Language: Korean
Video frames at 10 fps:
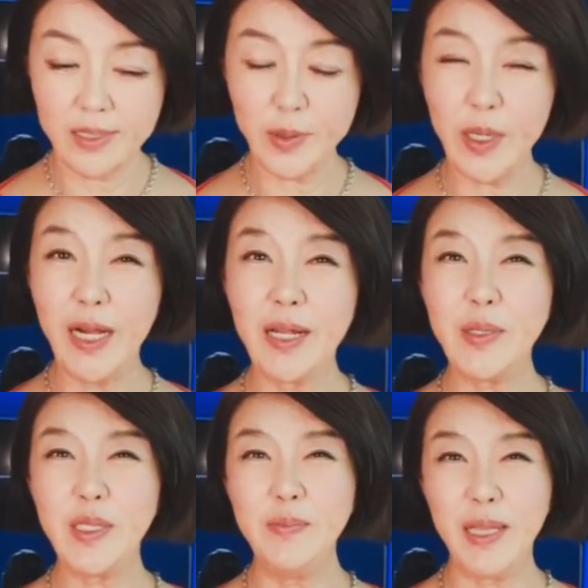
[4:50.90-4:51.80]
또 이런
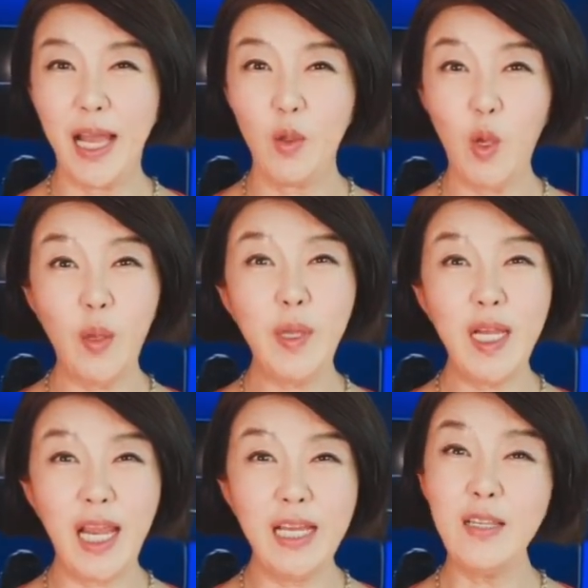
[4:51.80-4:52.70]
것도 있습니다.
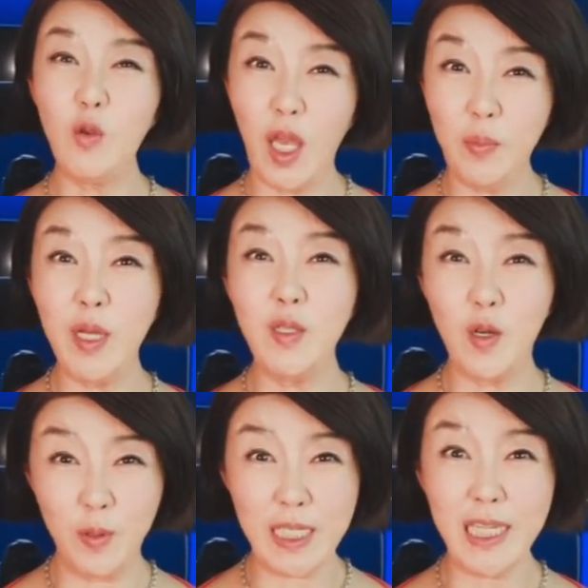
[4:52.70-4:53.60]
궤변에는
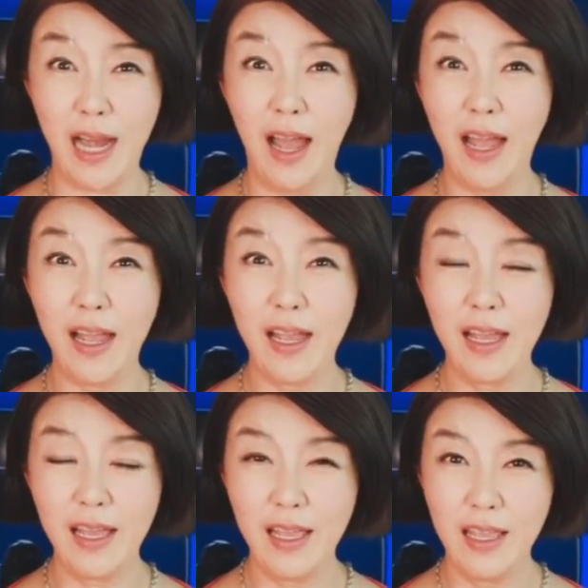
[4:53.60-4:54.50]
궤변으로 맞서라.
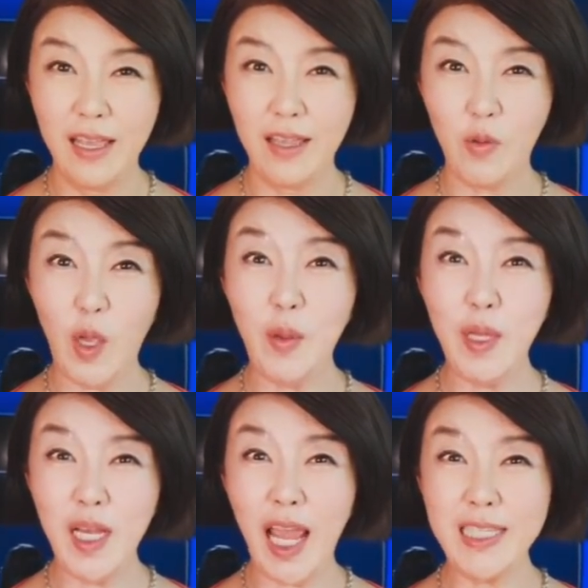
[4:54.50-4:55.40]

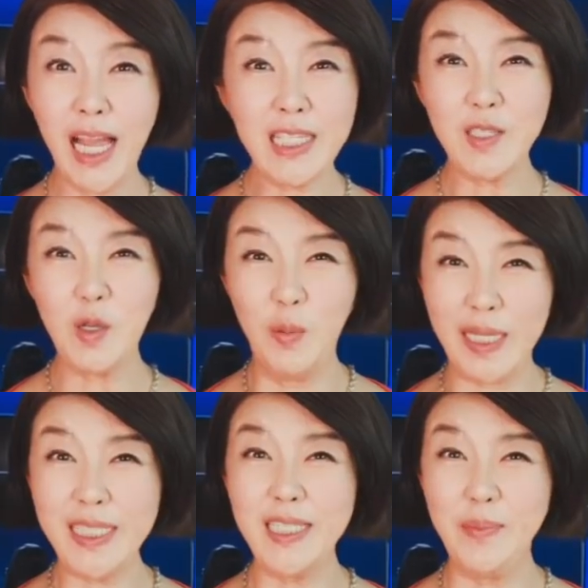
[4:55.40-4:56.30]
궤변에 상식으로
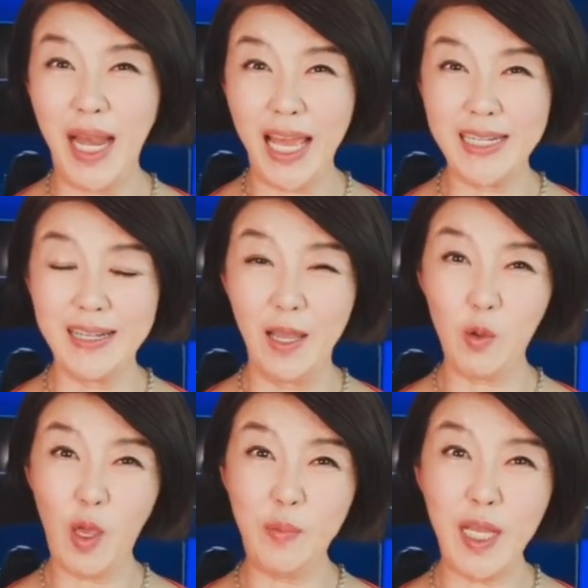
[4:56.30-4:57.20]
맞서지 말라는 거예요.
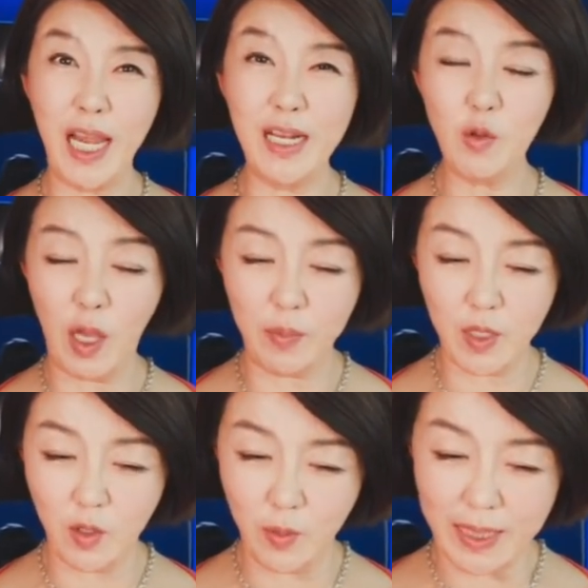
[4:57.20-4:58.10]
궤변에는
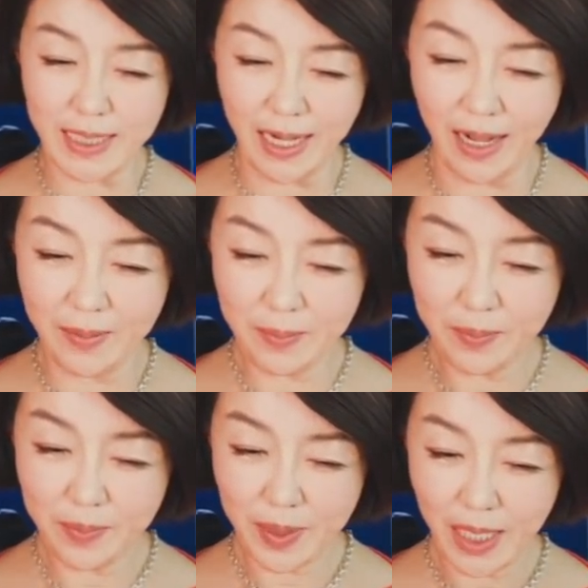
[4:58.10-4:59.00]
궤변으로 맞서라.
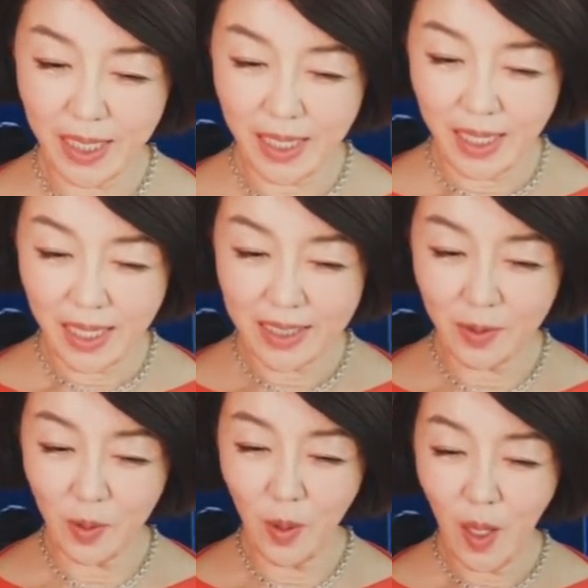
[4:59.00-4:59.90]

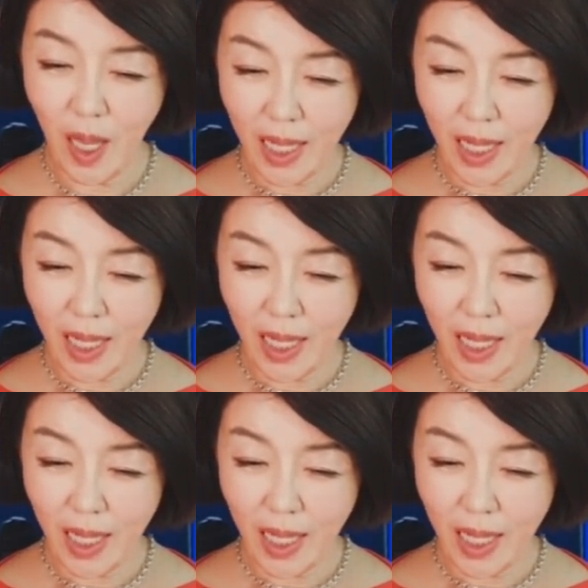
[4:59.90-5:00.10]
그리고